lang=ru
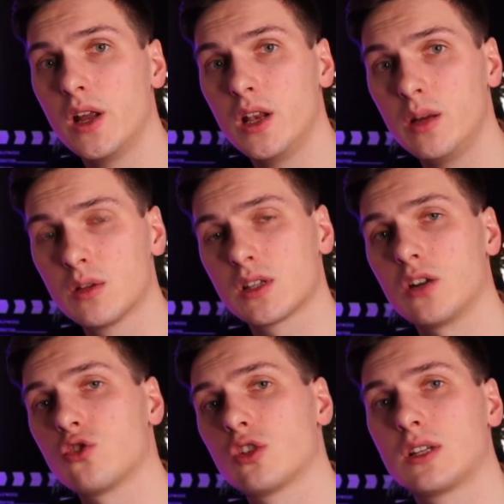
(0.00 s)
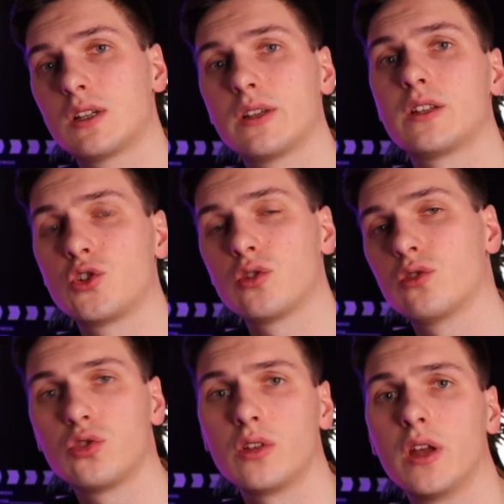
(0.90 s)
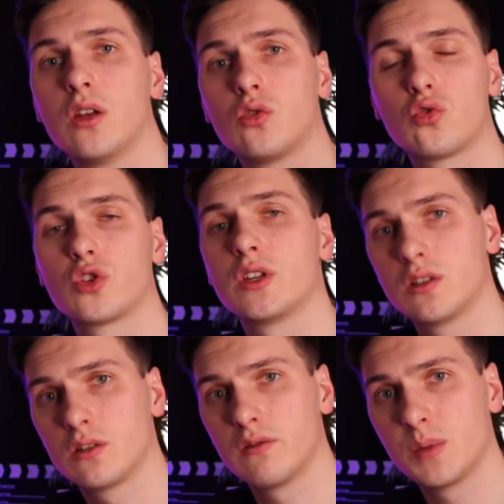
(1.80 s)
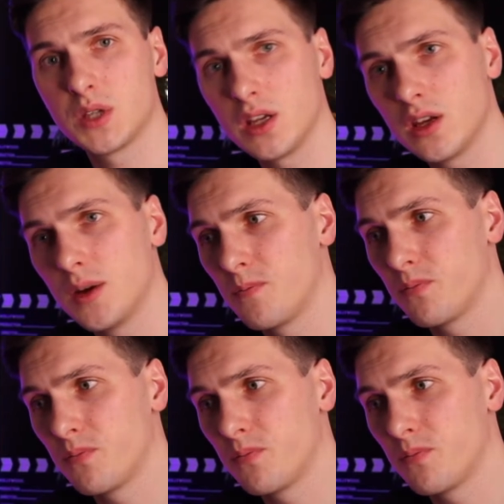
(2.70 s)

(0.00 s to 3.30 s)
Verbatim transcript: либо сразу же заказать расчетный счет, тоже есть ссылка в описании,